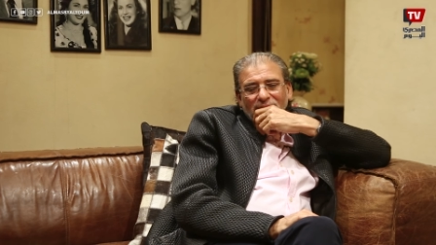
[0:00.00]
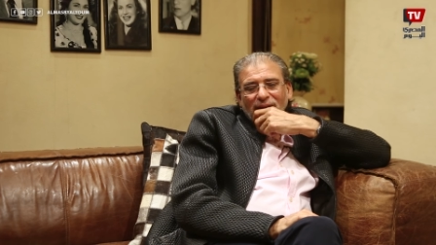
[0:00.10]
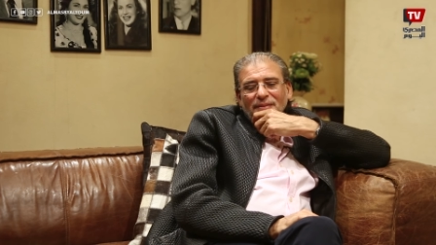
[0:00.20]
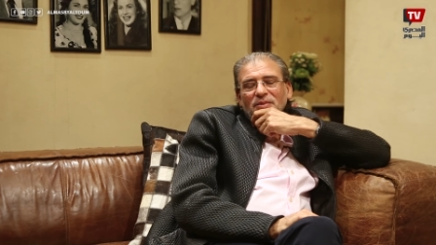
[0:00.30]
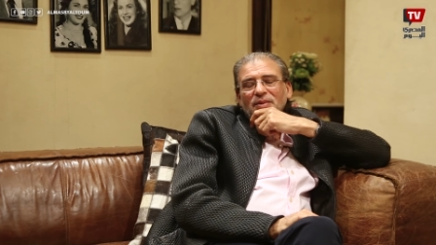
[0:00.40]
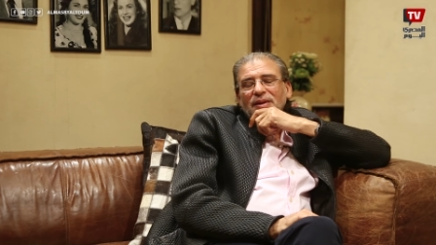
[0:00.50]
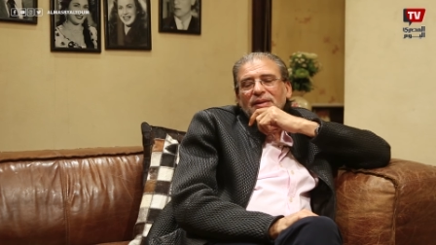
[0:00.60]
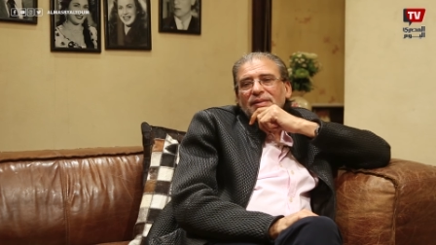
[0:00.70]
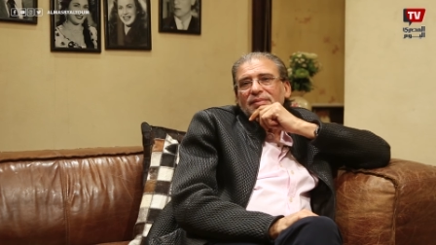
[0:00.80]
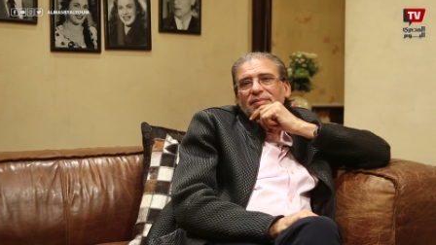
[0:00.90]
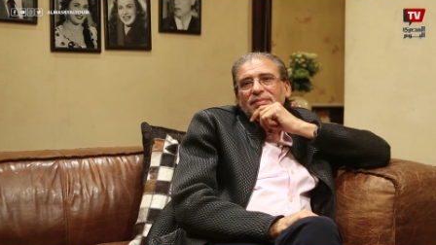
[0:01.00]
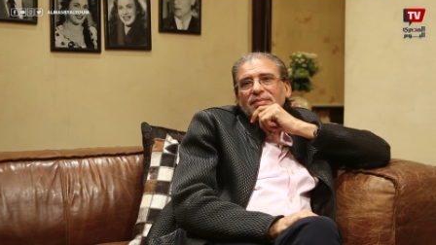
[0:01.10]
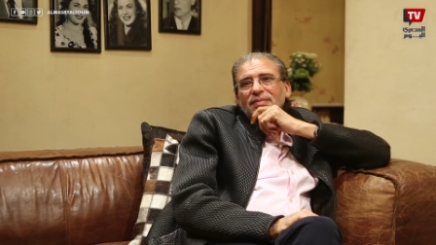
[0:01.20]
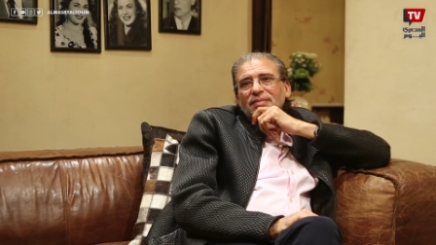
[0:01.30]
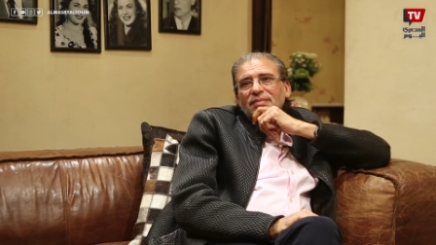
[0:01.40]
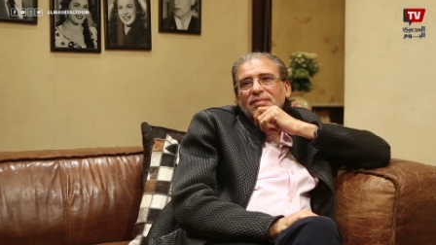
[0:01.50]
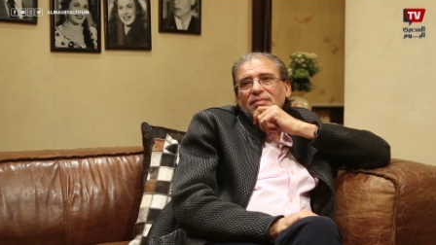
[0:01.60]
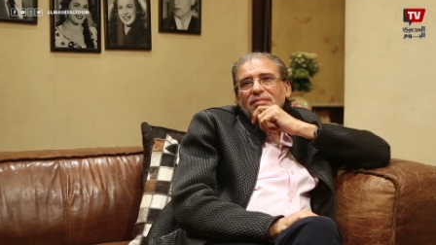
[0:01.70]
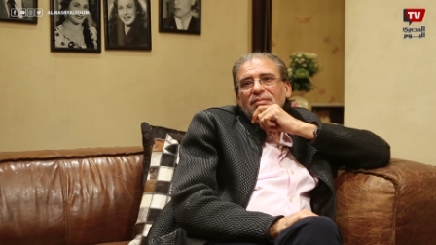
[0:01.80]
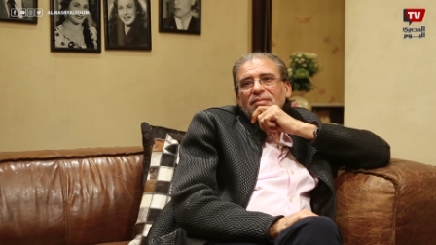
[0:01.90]
الحمد لله انت من
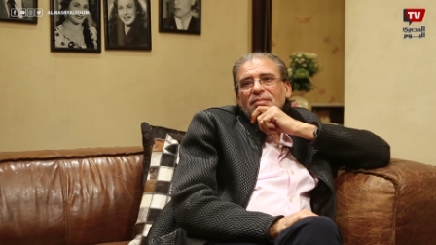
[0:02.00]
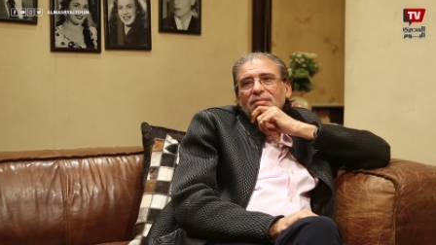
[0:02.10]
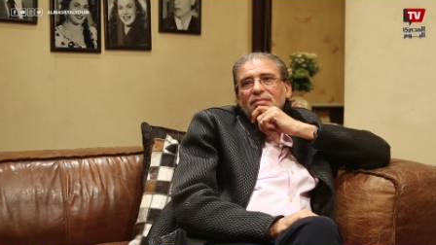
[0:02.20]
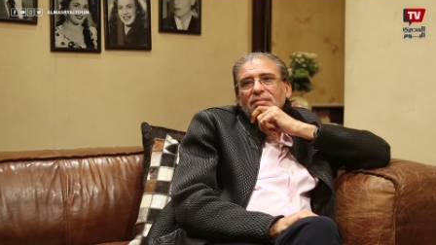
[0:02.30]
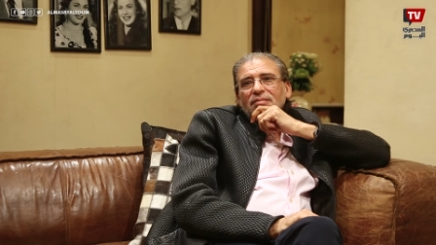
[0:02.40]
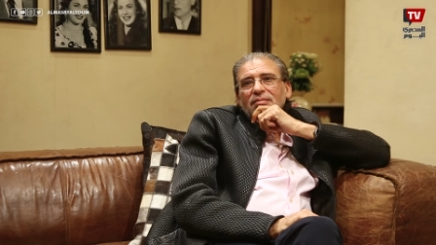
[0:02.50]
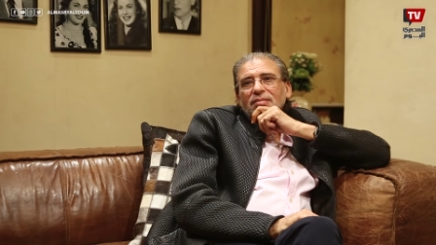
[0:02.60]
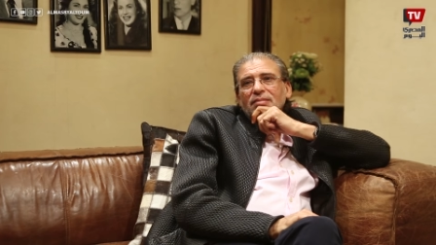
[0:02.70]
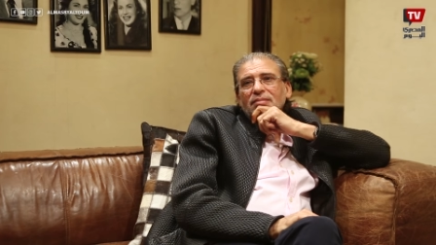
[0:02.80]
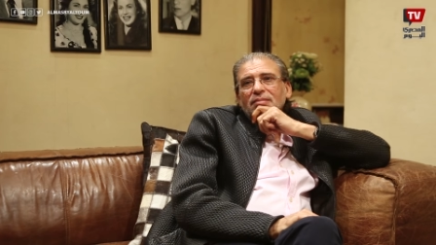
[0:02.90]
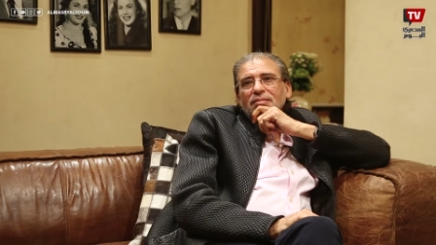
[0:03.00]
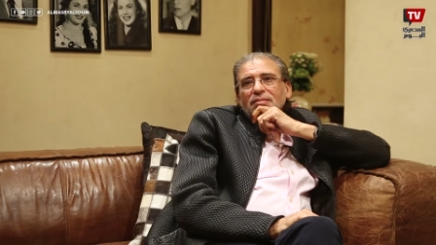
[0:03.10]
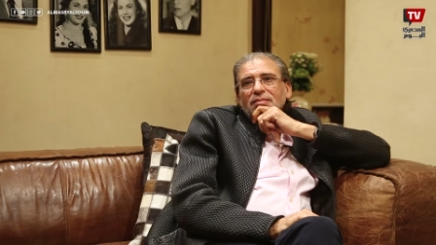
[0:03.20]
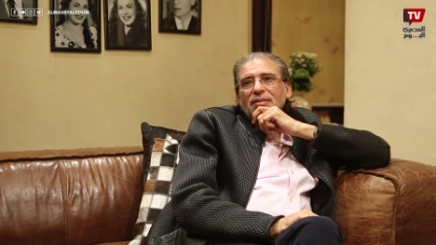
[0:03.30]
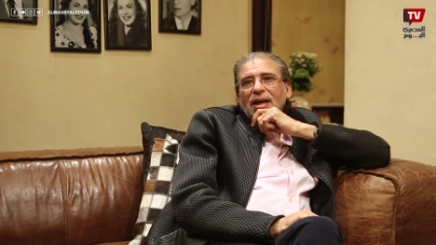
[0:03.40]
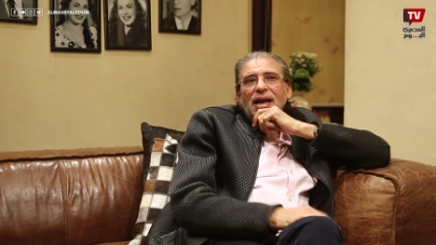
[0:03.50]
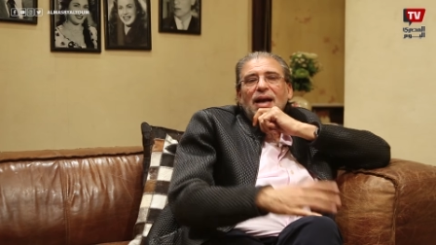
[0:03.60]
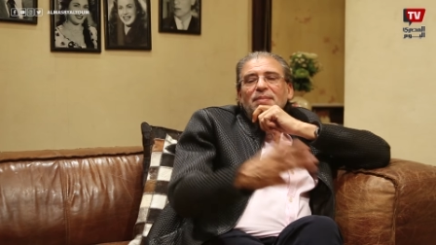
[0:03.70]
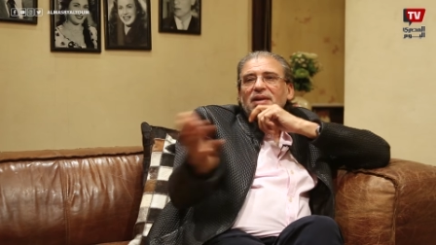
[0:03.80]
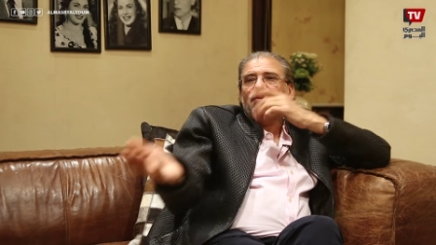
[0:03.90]
موضوع الموقف الناس انا
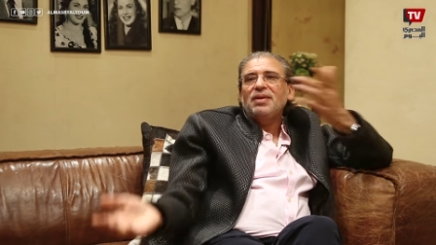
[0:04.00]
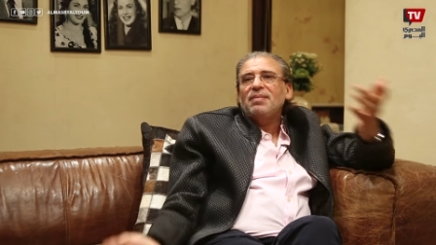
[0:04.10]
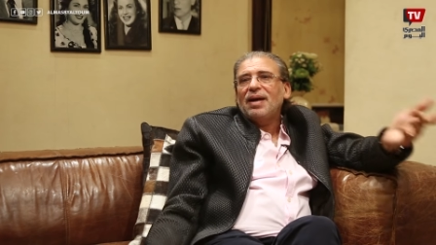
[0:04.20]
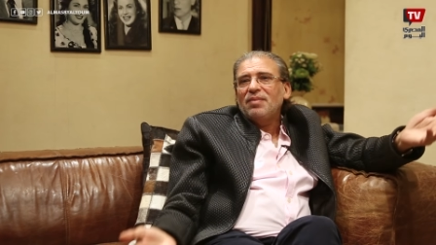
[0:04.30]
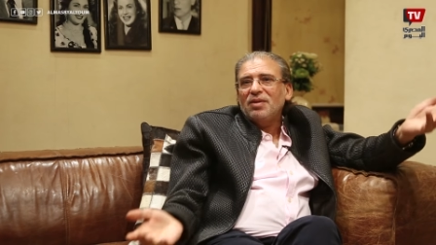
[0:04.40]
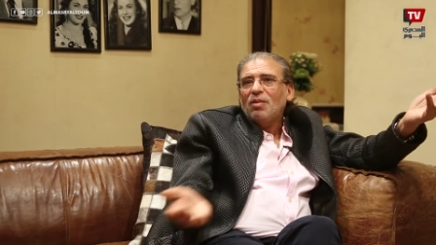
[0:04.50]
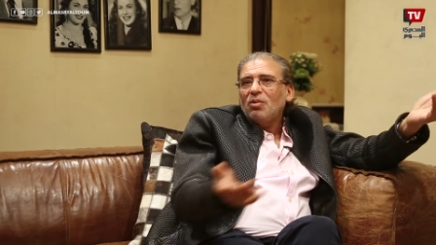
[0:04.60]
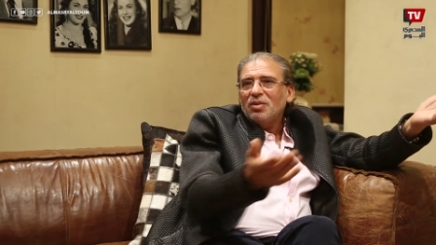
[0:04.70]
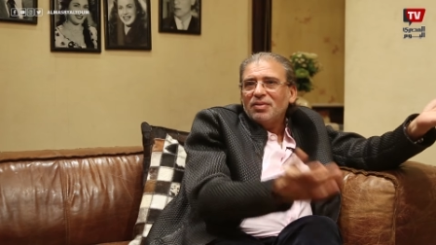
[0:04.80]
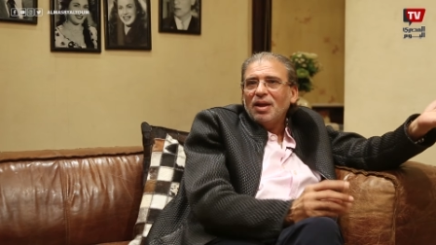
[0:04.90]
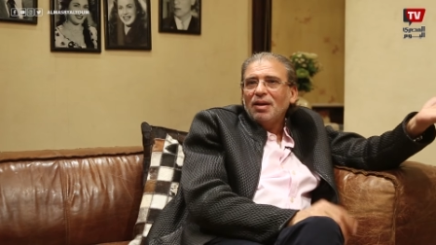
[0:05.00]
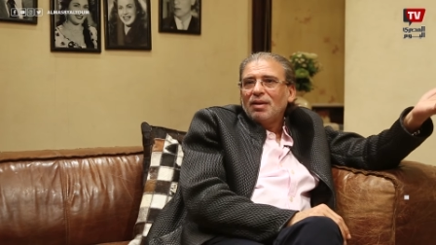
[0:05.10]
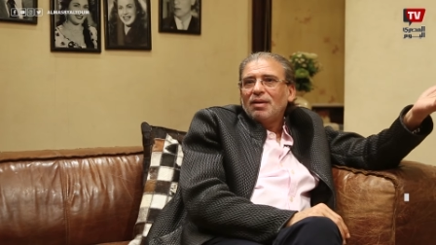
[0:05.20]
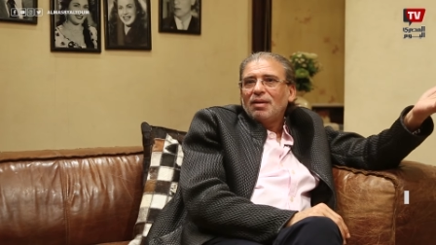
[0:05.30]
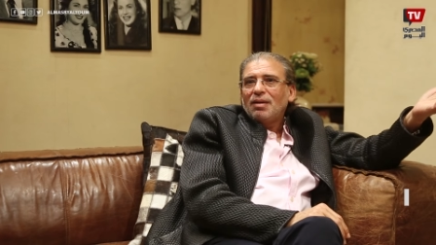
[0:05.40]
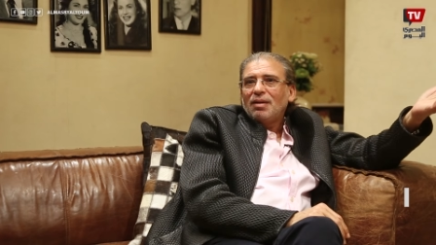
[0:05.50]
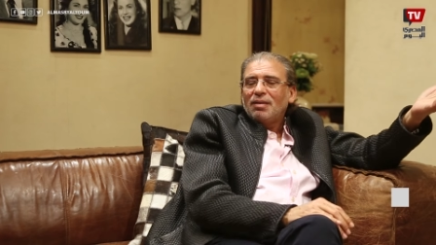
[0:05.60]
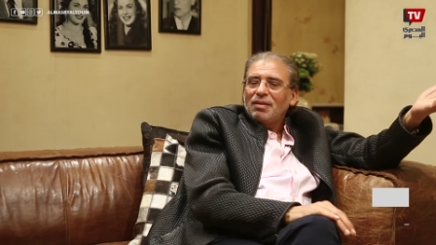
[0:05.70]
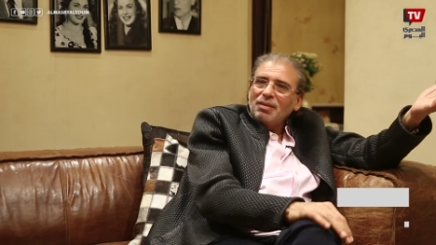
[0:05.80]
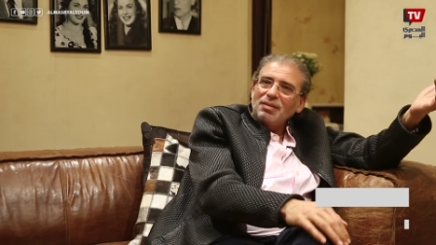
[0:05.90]
عامل الفيلم قبل الموقف ده انا عارف
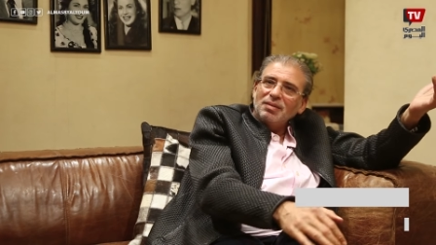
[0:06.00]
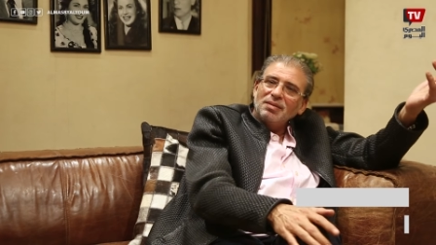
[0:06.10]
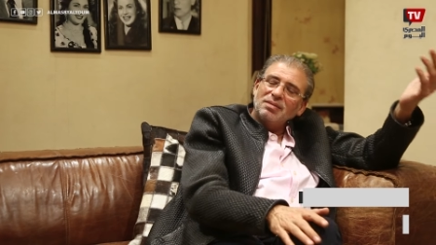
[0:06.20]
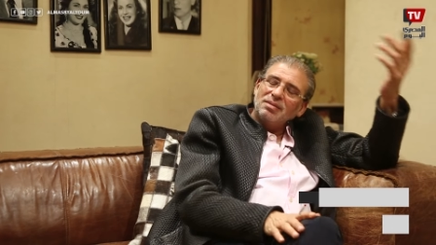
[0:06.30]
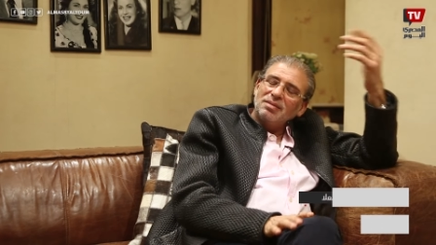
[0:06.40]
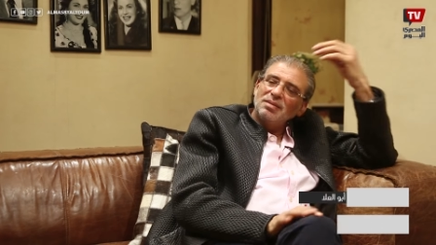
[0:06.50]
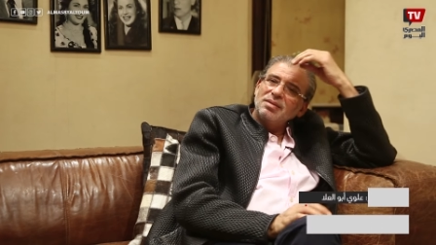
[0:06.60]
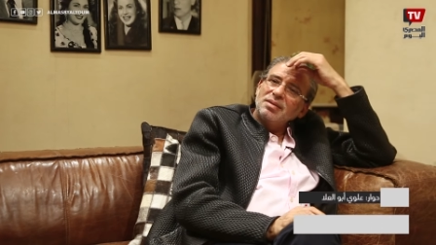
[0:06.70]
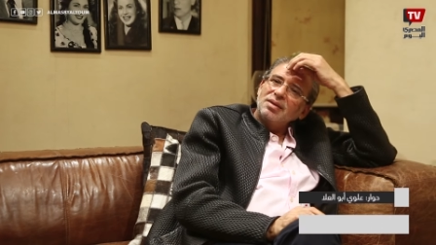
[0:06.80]
ده انا عارف طبعا آه.